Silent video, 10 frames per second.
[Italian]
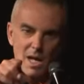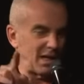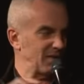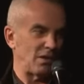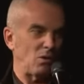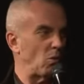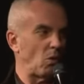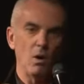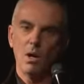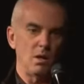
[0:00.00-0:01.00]
a casa
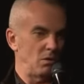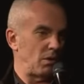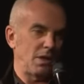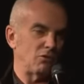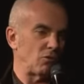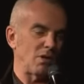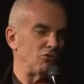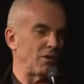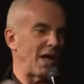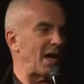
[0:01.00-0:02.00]
loro non riescono a
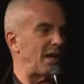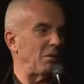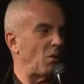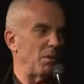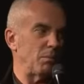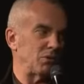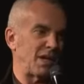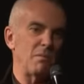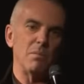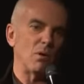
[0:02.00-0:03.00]
giocare come
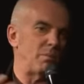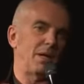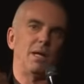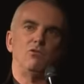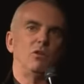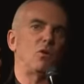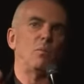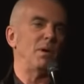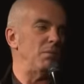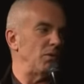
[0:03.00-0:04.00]
potrebbero perché c'è
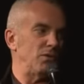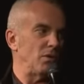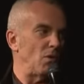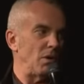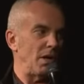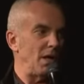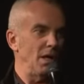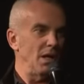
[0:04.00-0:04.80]
troppa emozione,